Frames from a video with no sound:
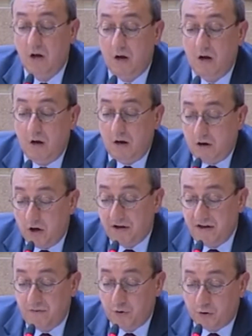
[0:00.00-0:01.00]
Leur niveau
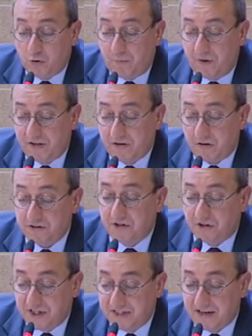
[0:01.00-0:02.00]
de compétence dans ces
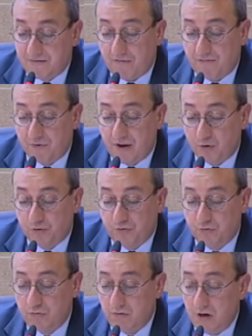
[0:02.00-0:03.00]
savoirs fondamentaux
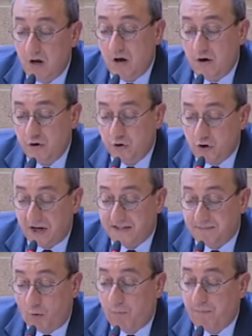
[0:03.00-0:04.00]
ne correspond
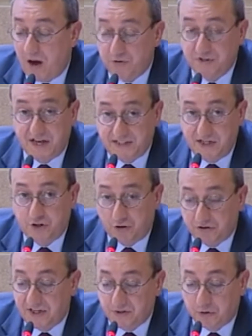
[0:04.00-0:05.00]
pas aux exigences des
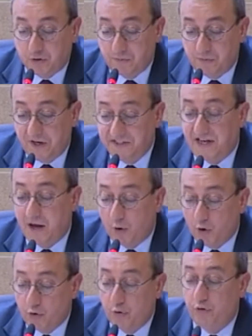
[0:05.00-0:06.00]
entreprises qui
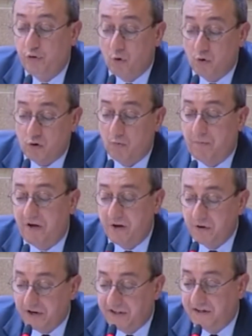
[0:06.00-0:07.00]
recrutent donc en
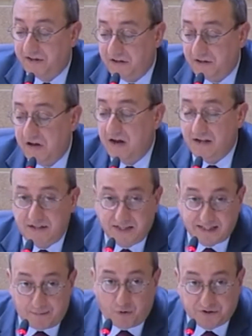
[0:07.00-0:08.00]
priorité des
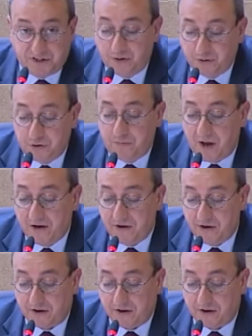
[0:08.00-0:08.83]
apprentis du supérieur.